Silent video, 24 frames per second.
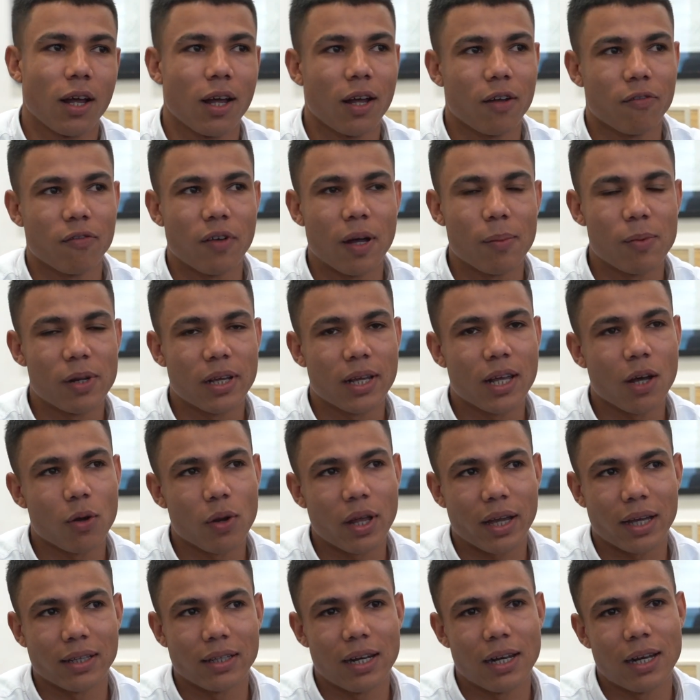فقبل الجوله
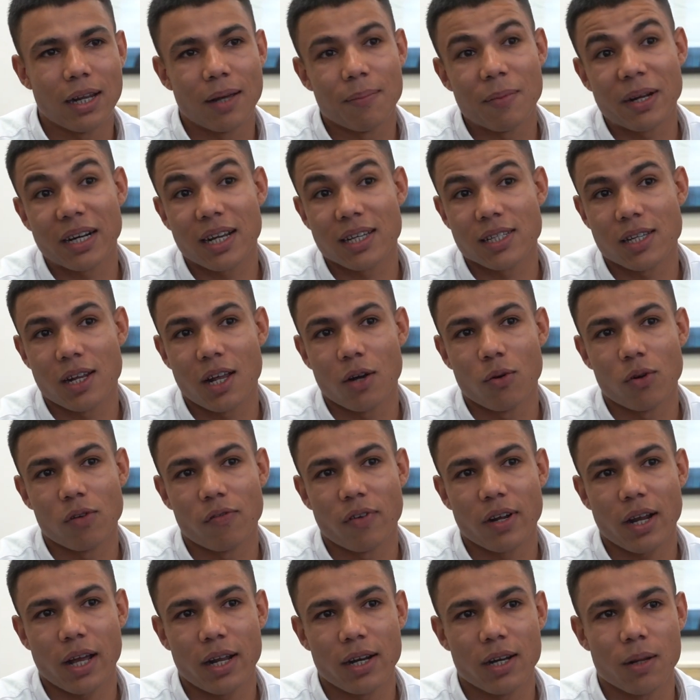كان المركز الاول
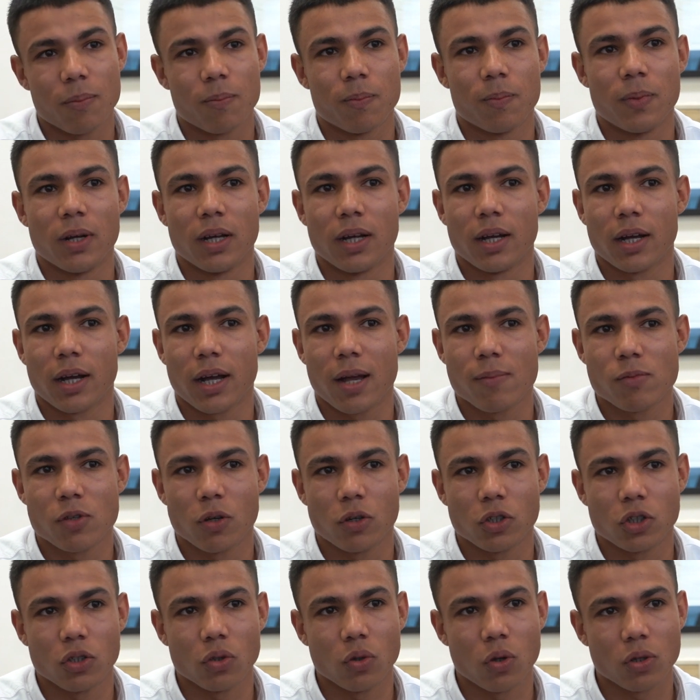فارق عني ب
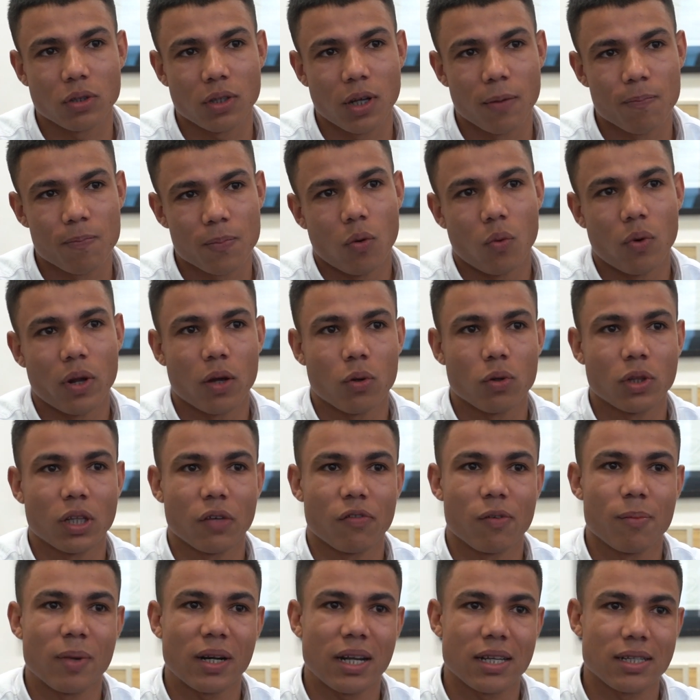25 نقطه وانا كنت
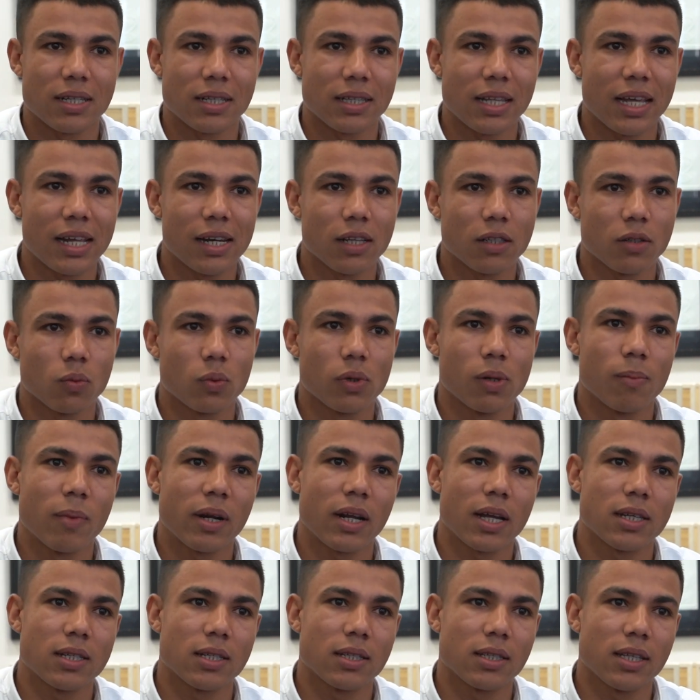في المركز الثالث
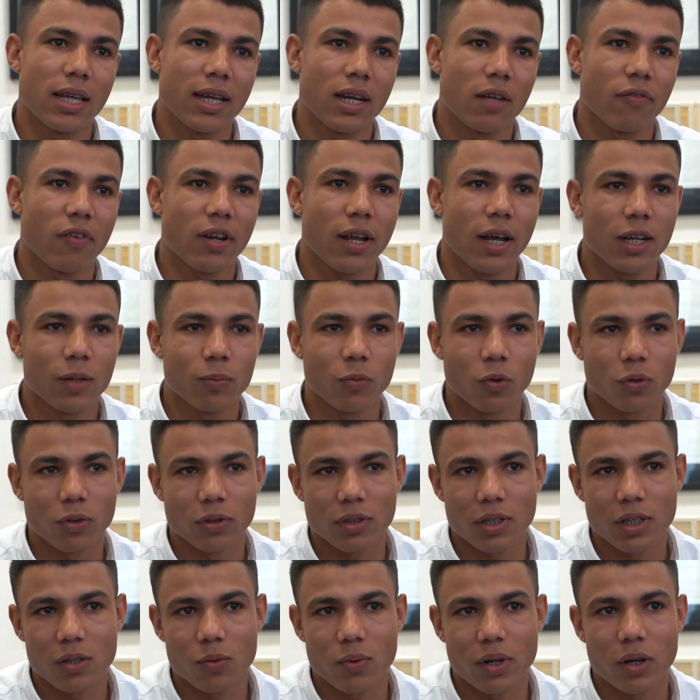والمركز الثاني فارق عني
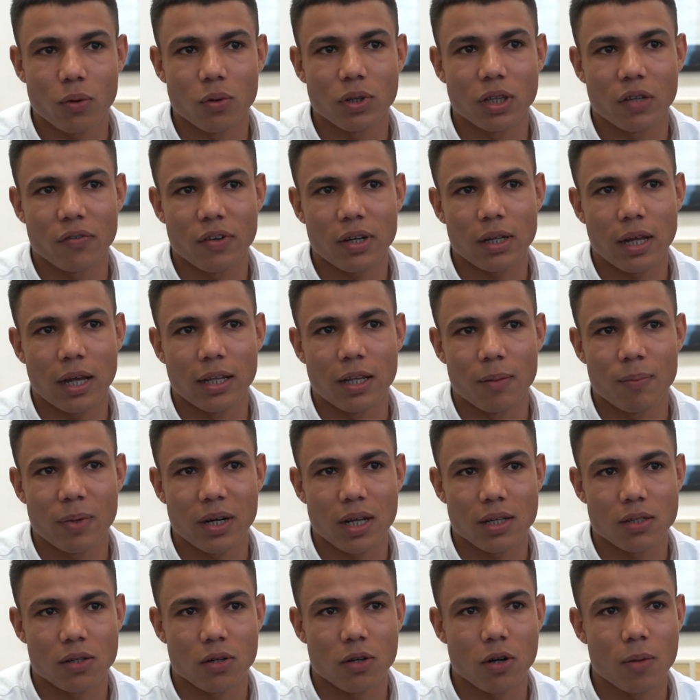بنقطتين وانا كنت فارق عن
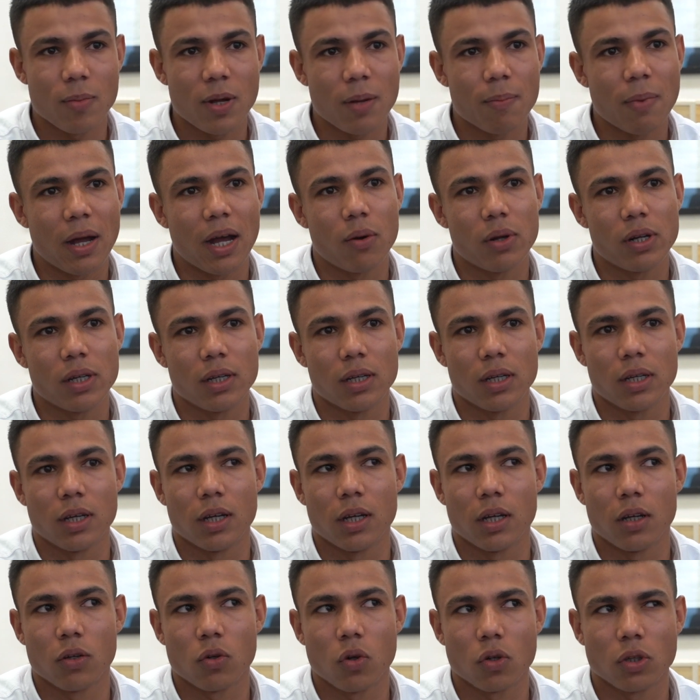المركز الرابع
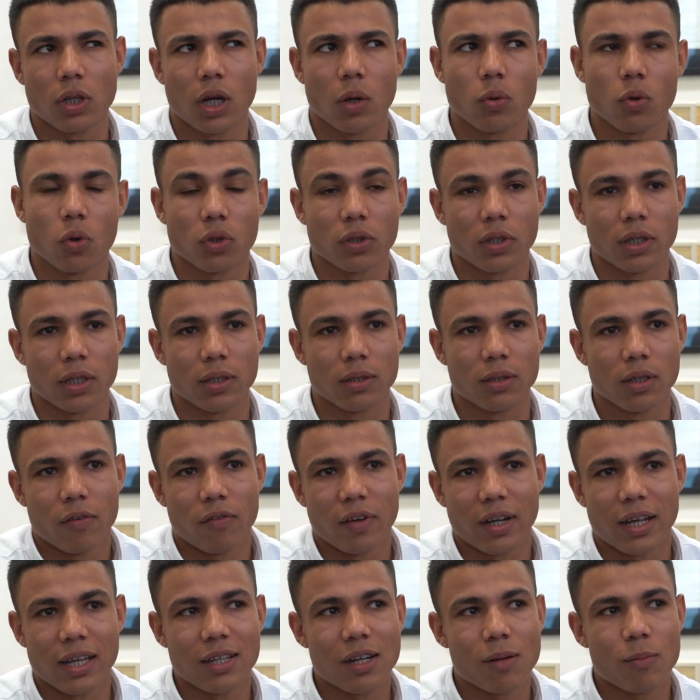بحوالي نقطه او نقطتين
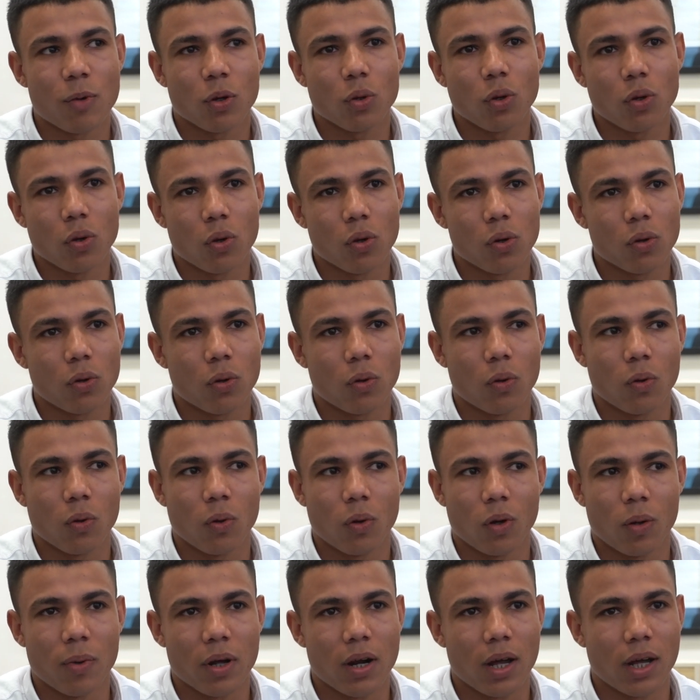فكان الموضوع
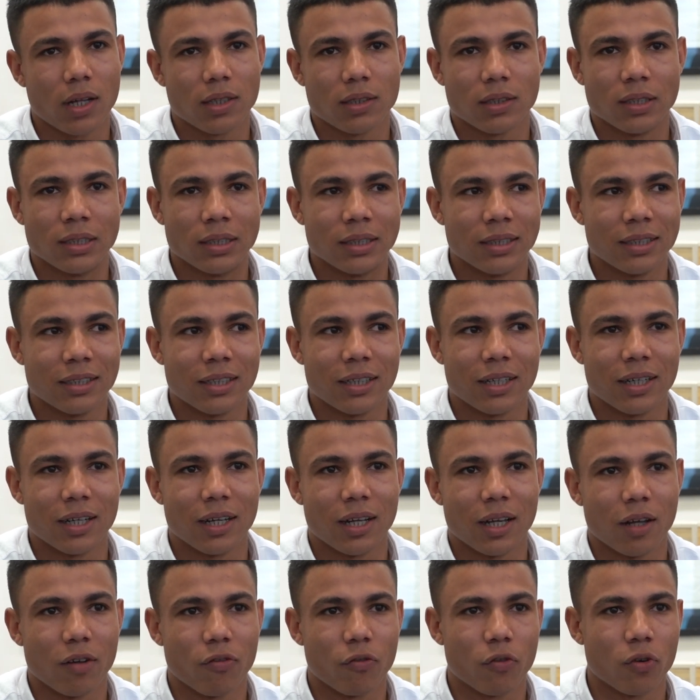كله عباره عن
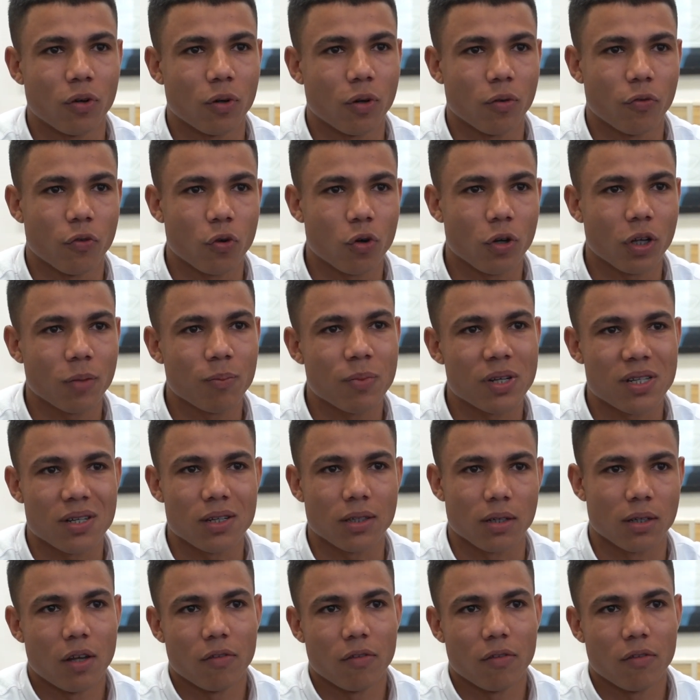فروقات بسيطه